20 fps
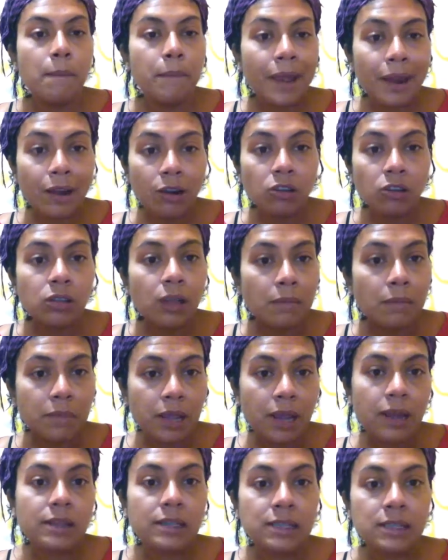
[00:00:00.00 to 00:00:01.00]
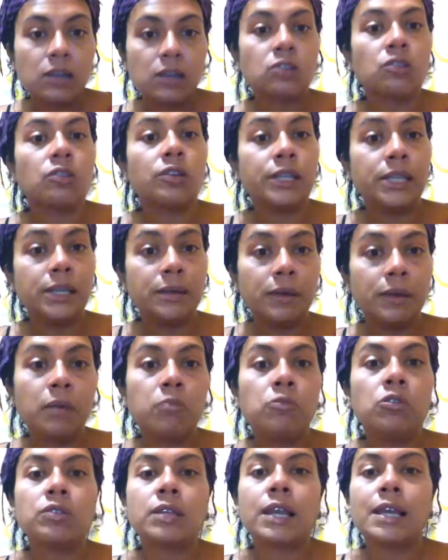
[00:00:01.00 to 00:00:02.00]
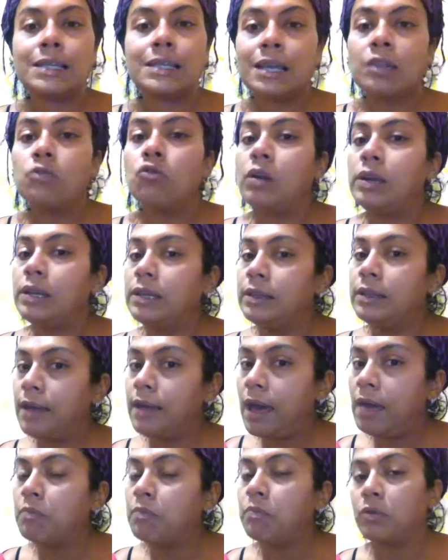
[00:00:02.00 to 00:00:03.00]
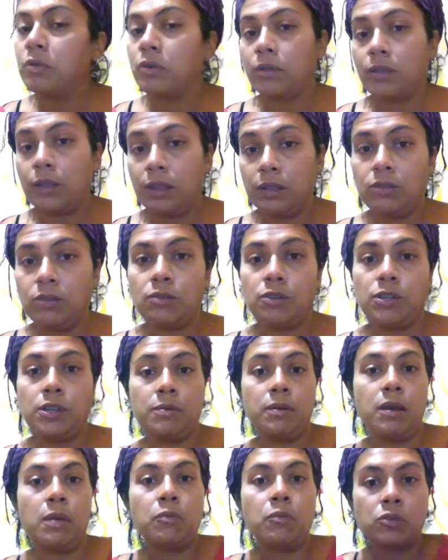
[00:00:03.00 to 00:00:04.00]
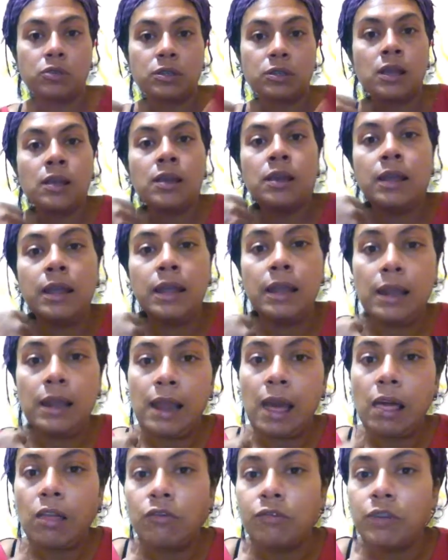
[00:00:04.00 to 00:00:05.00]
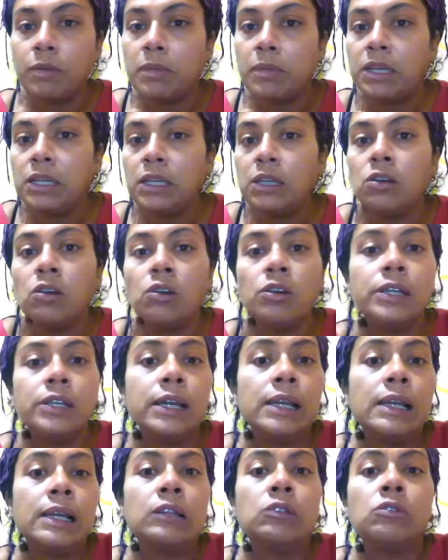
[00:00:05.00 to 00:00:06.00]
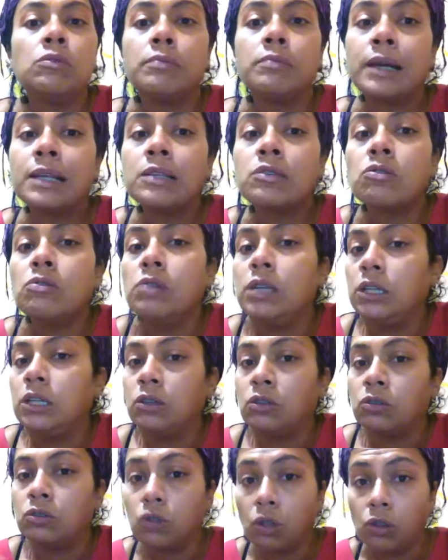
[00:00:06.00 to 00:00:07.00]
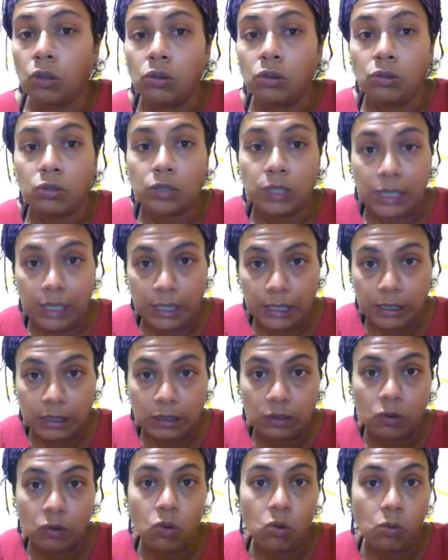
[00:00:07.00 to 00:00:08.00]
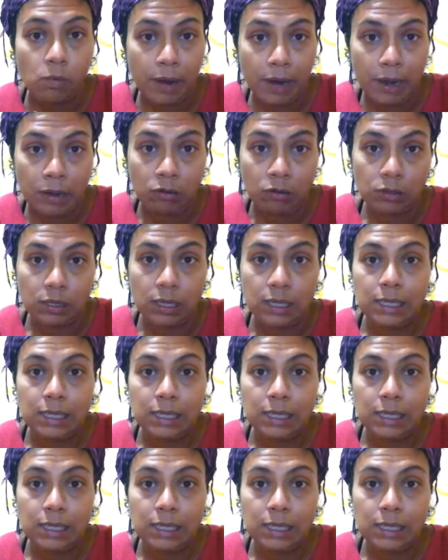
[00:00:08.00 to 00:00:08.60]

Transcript: pero también es cierto que llevamos esa dualidad por dentro, llevamos el lado femenino y el lado masculino, todos los seres humanos.